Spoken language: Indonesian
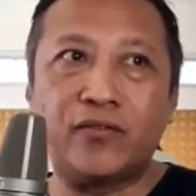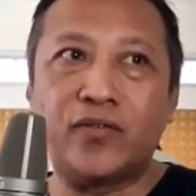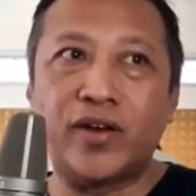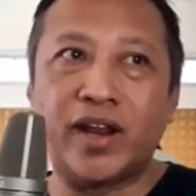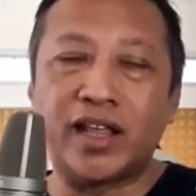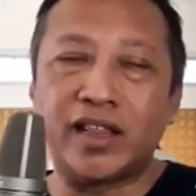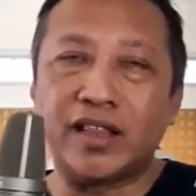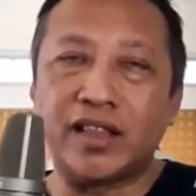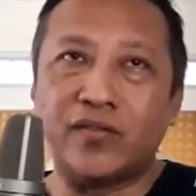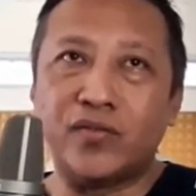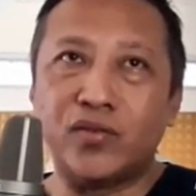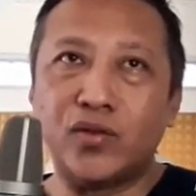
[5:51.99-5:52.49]

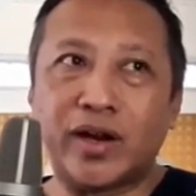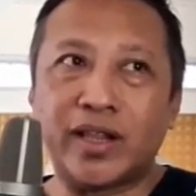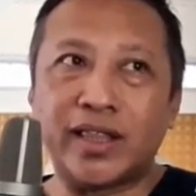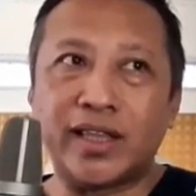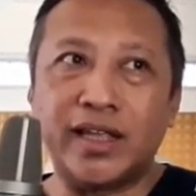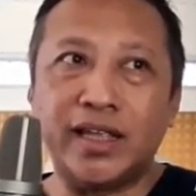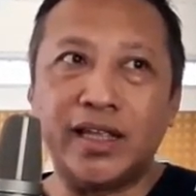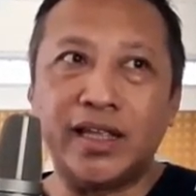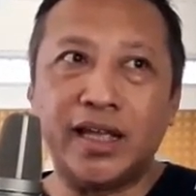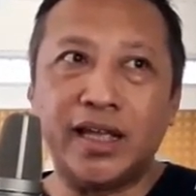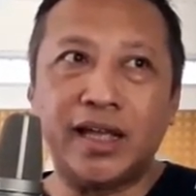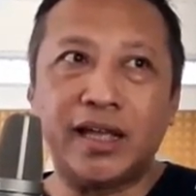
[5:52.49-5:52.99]
Native itu
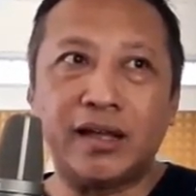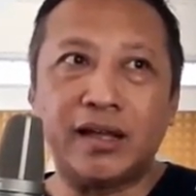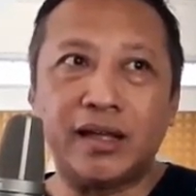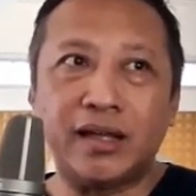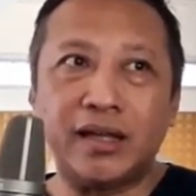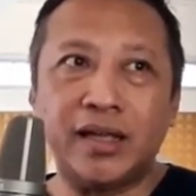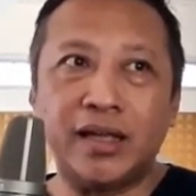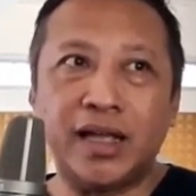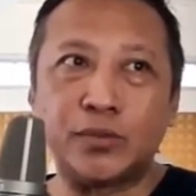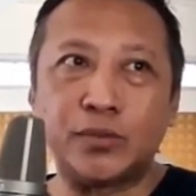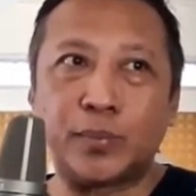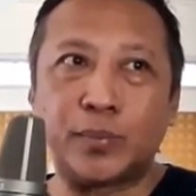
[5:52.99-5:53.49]
artinya
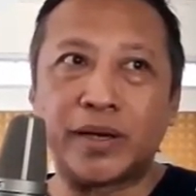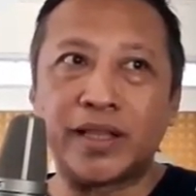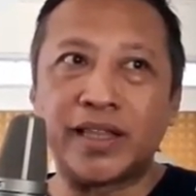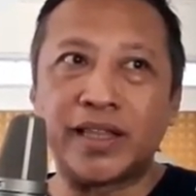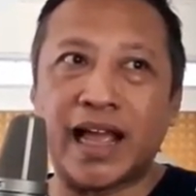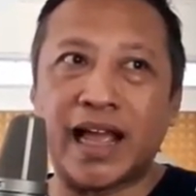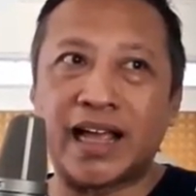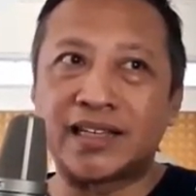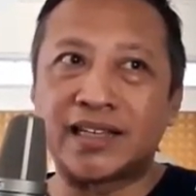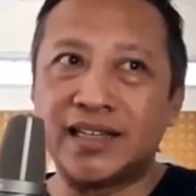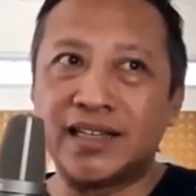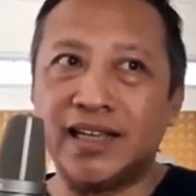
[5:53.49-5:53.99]
ya
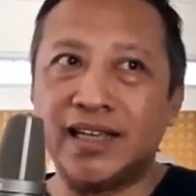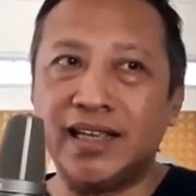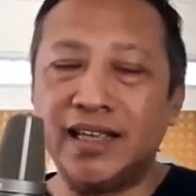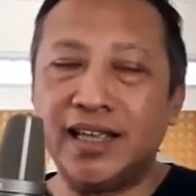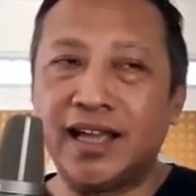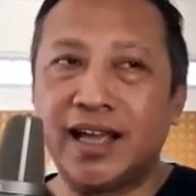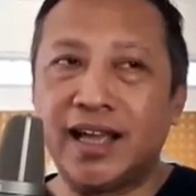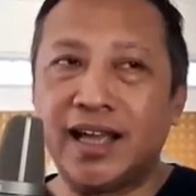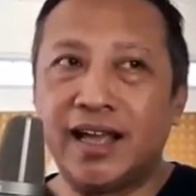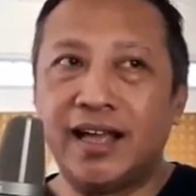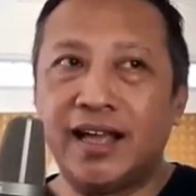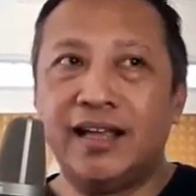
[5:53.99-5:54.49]
seperti
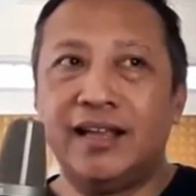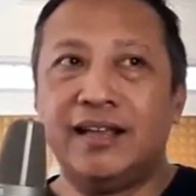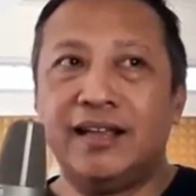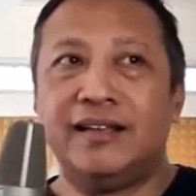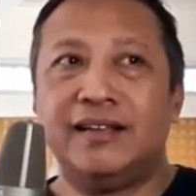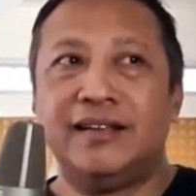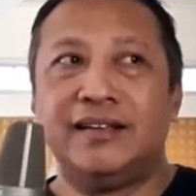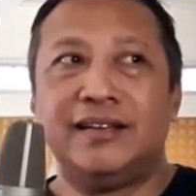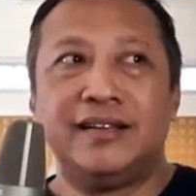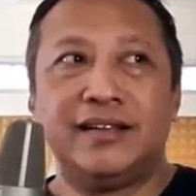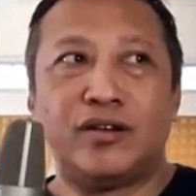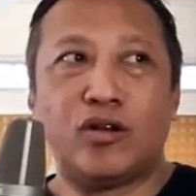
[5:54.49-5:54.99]
aslinya
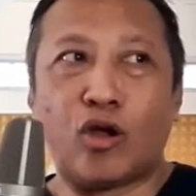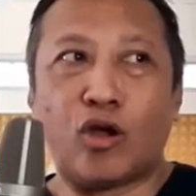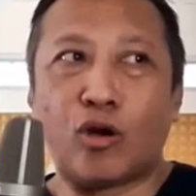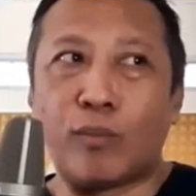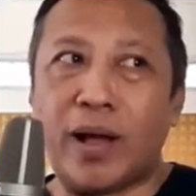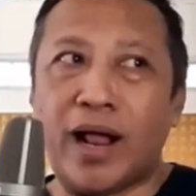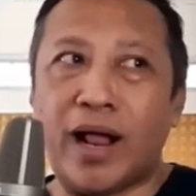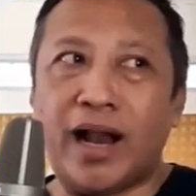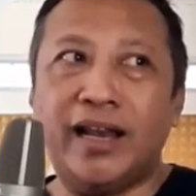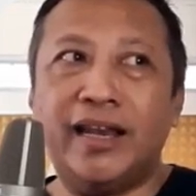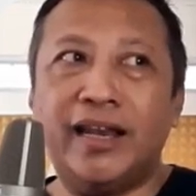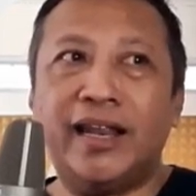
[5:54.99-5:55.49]

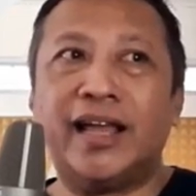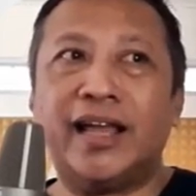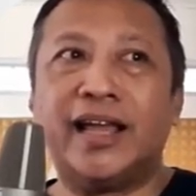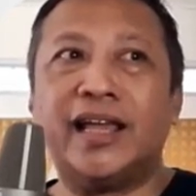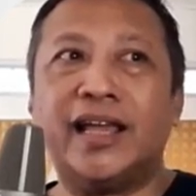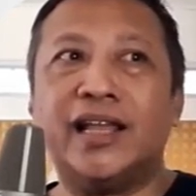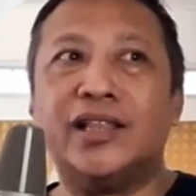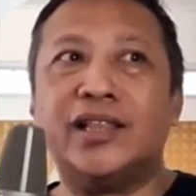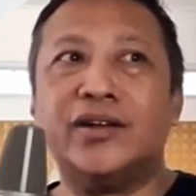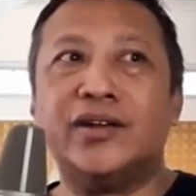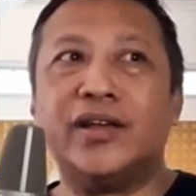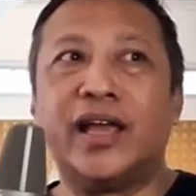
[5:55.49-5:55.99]
normalnya
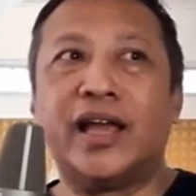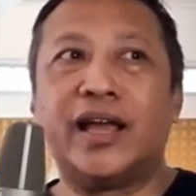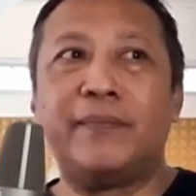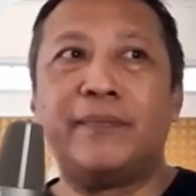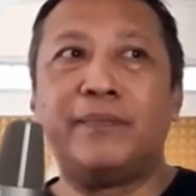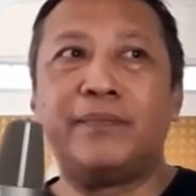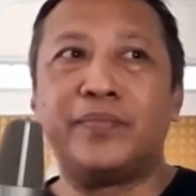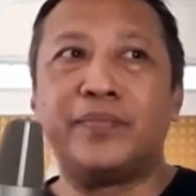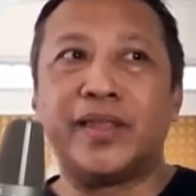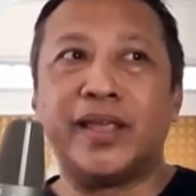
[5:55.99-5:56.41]
gitu ya.